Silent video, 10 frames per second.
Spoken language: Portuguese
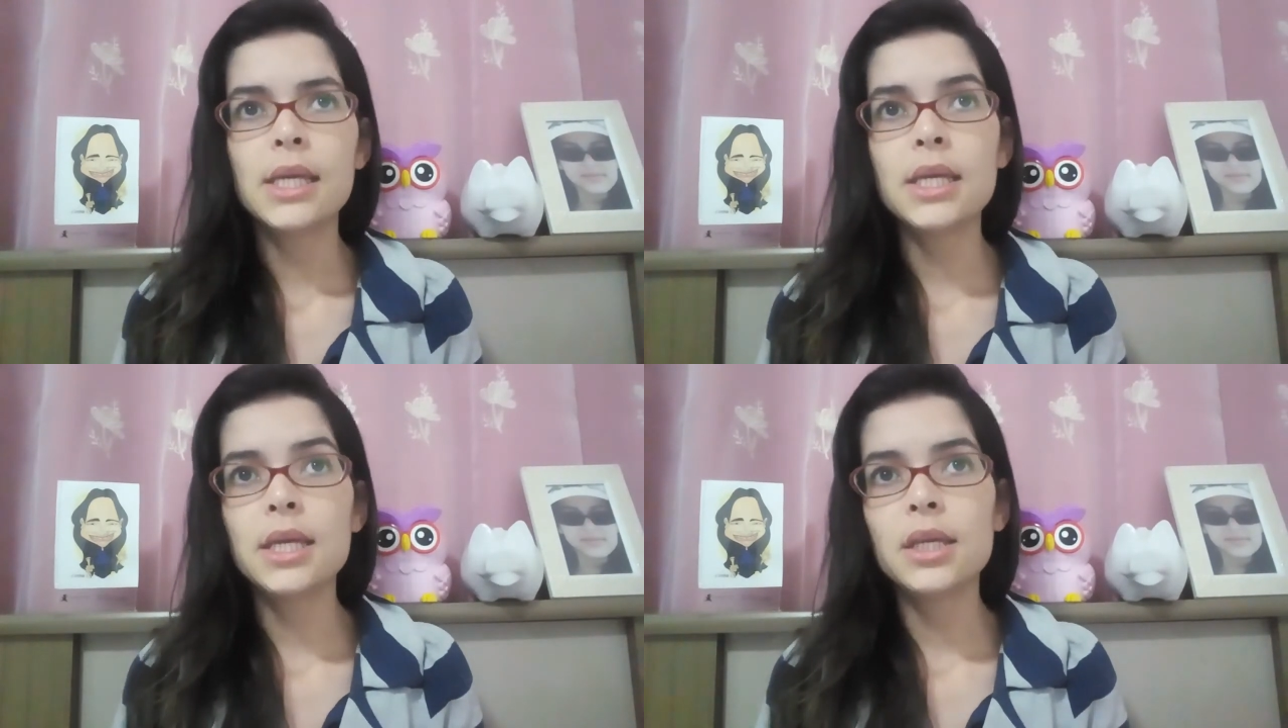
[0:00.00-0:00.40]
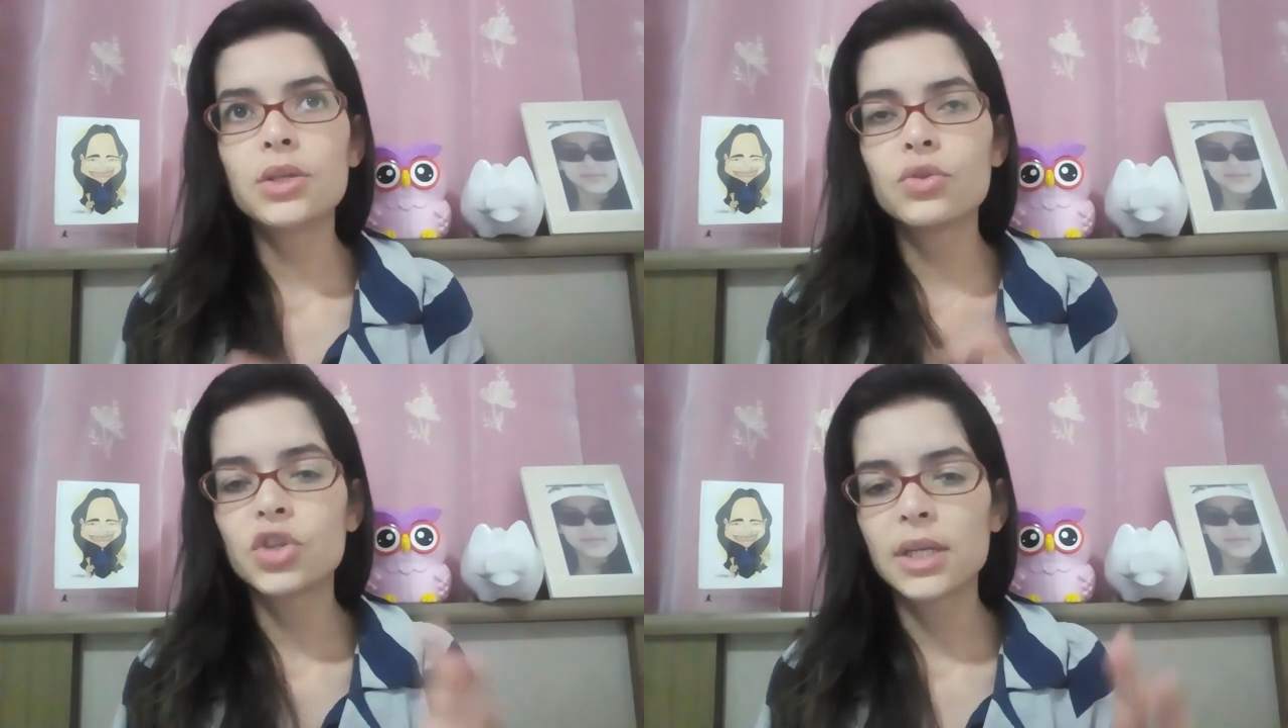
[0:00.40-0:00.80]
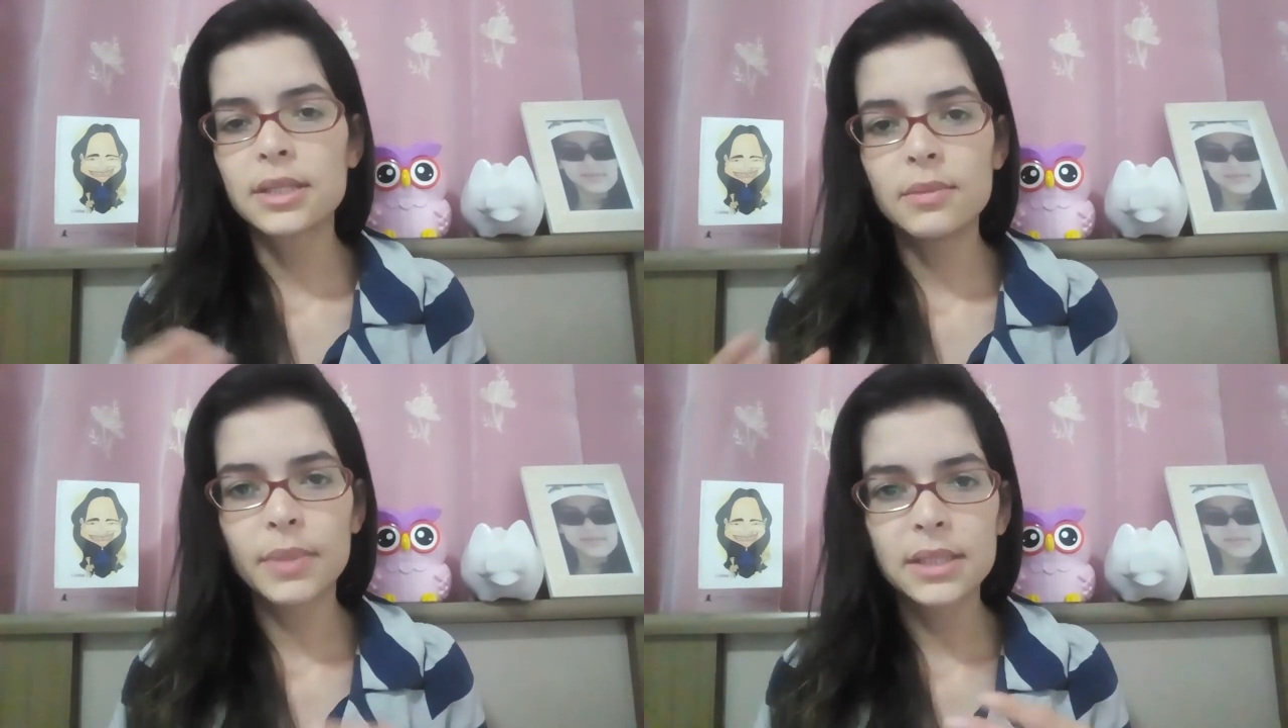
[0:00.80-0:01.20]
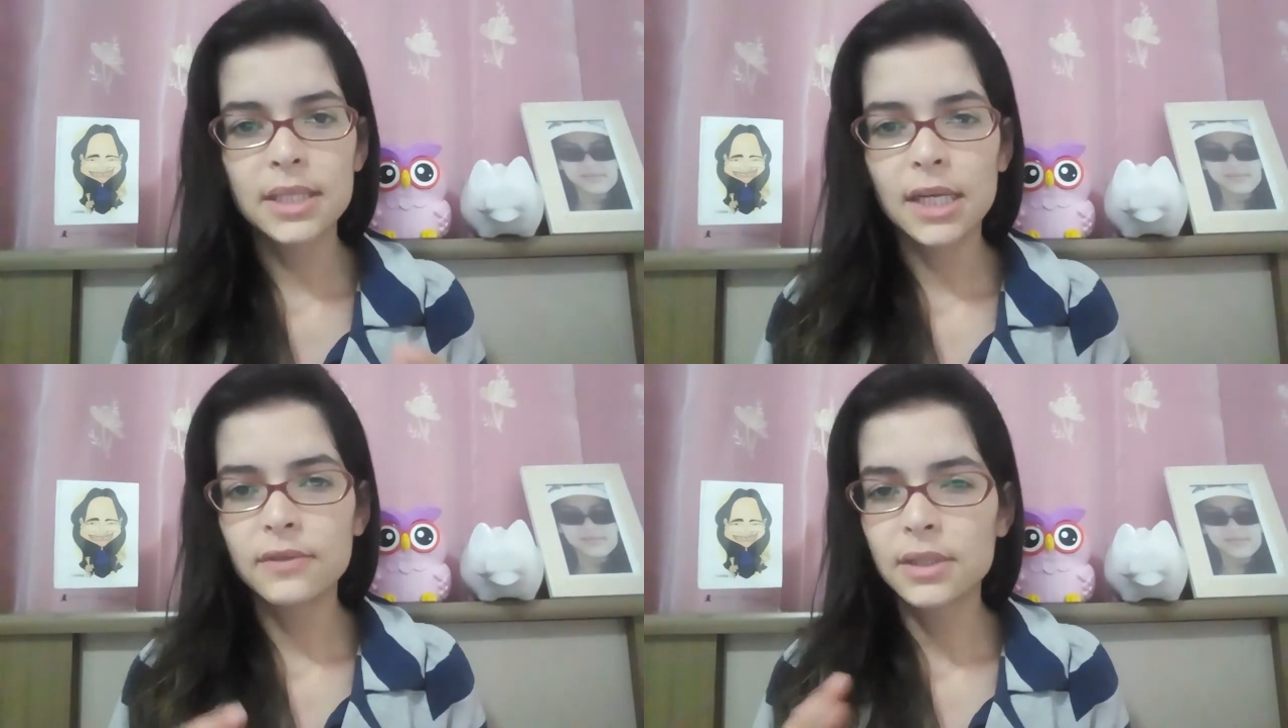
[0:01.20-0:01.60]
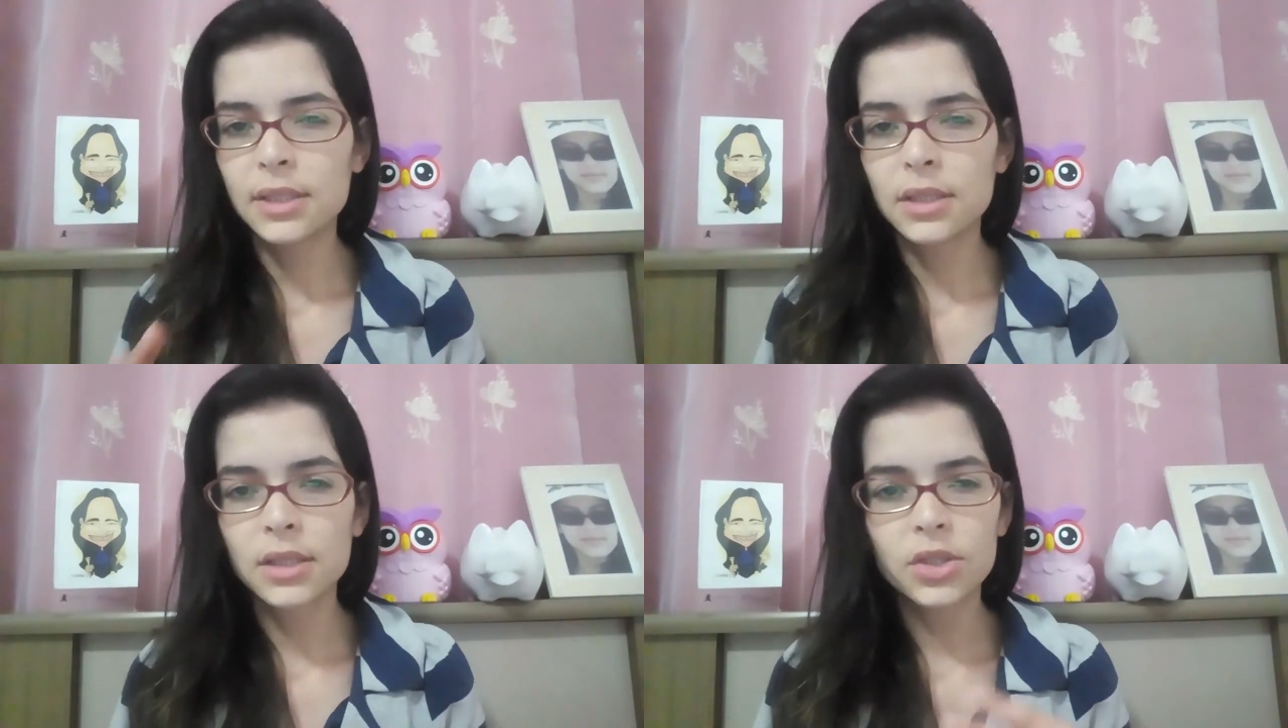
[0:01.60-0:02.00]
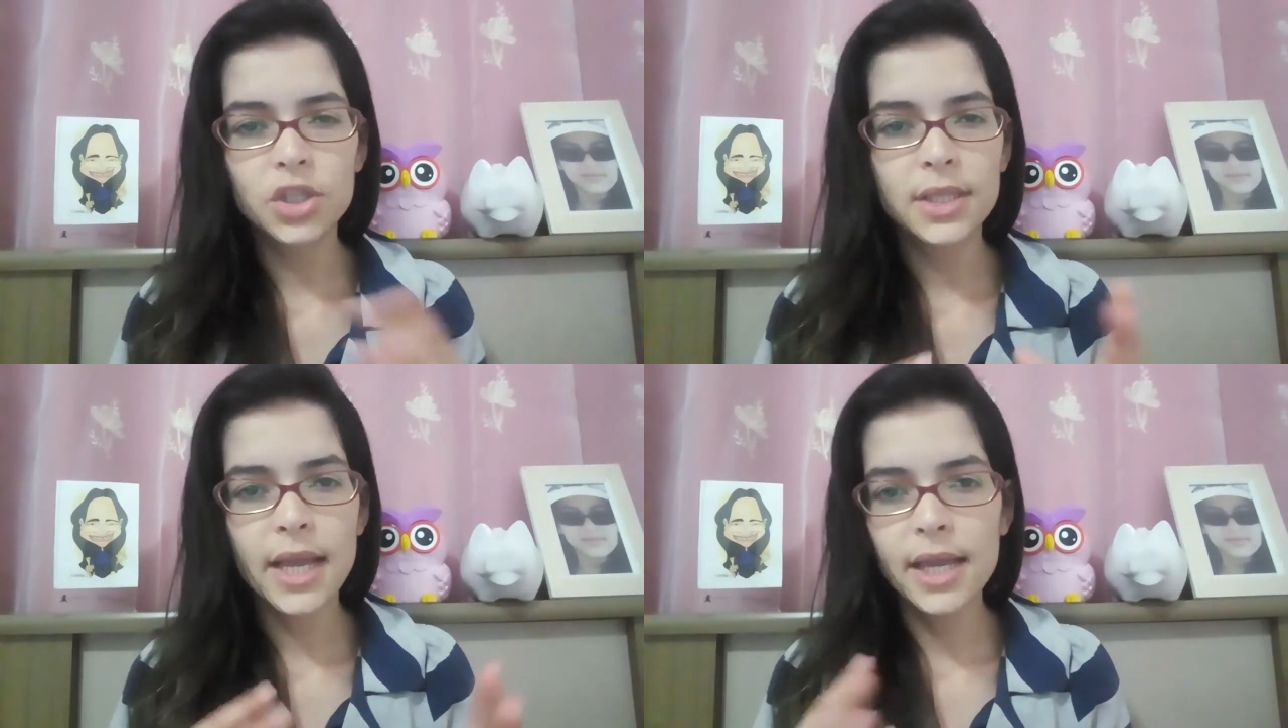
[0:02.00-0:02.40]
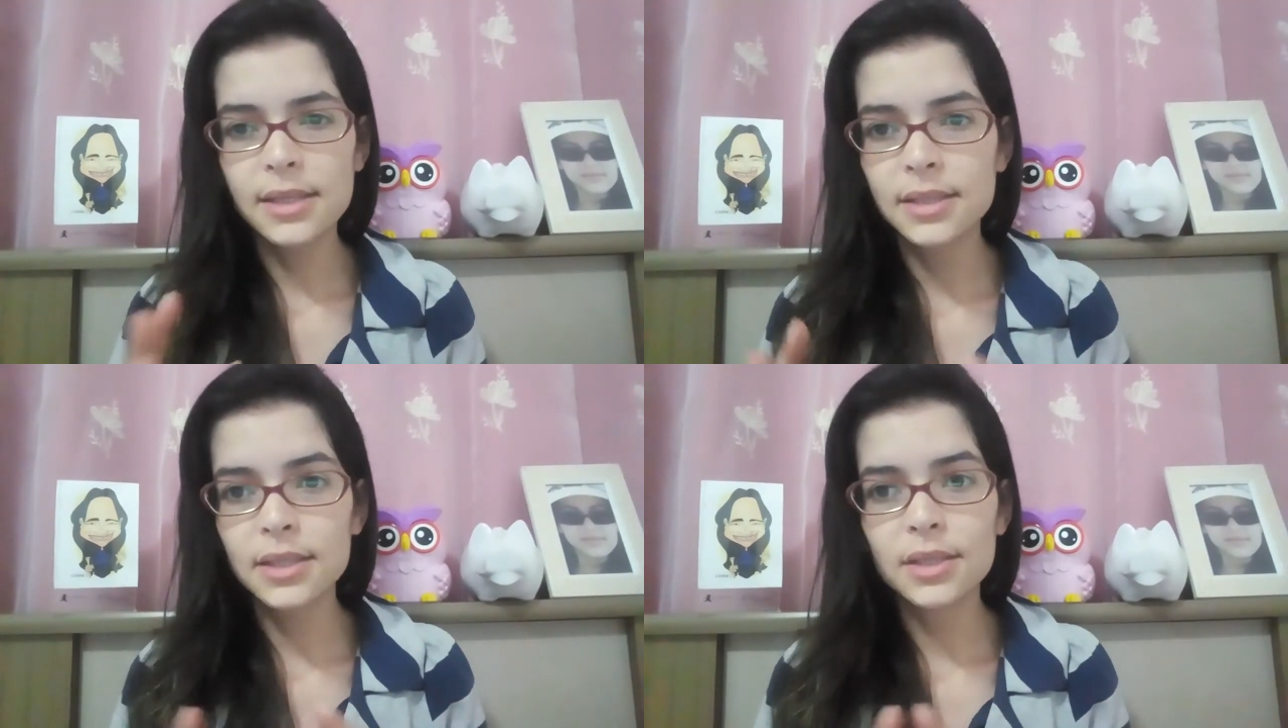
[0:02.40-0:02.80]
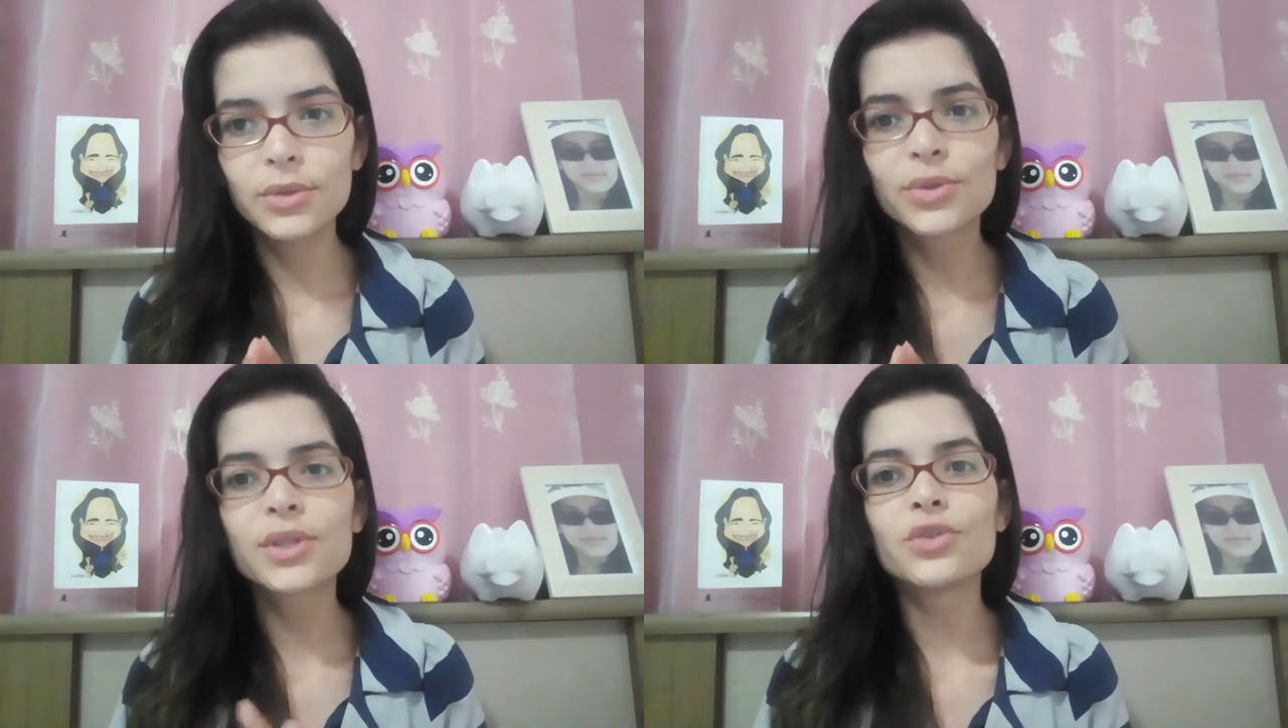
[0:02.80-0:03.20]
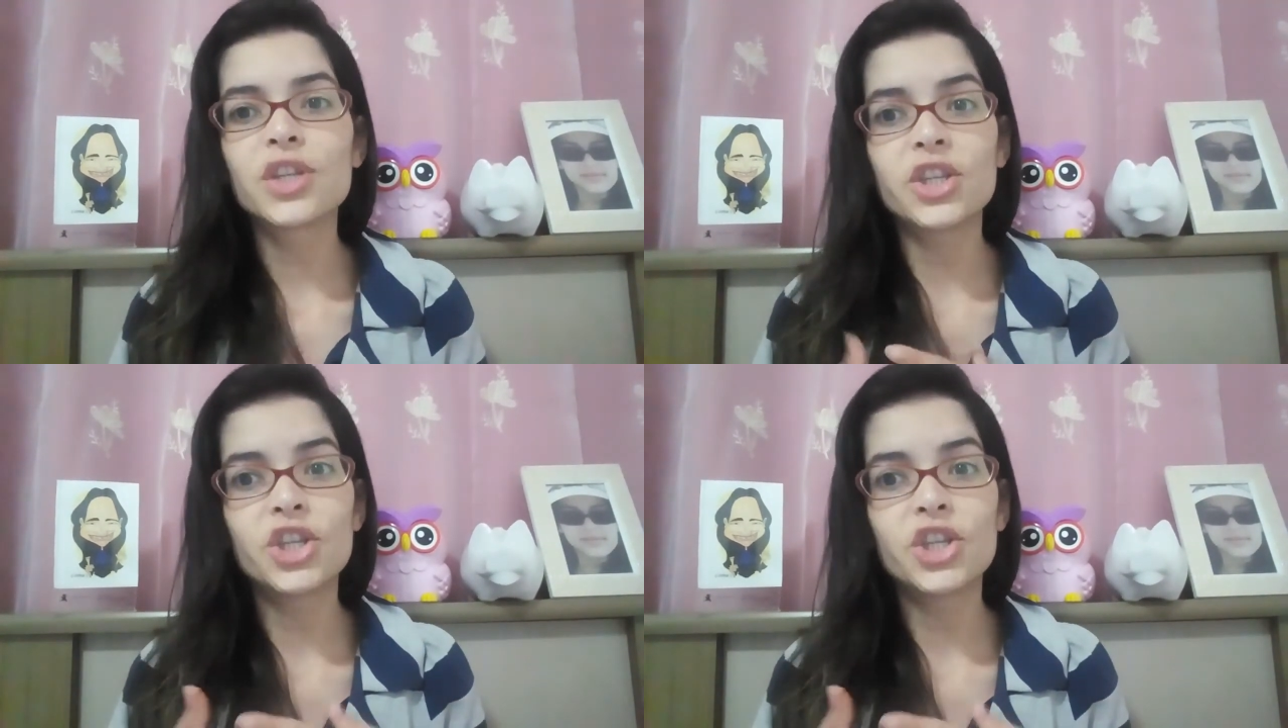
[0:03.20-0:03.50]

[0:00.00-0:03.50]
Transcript: E isso já se passava cerca de 10 anos que eu já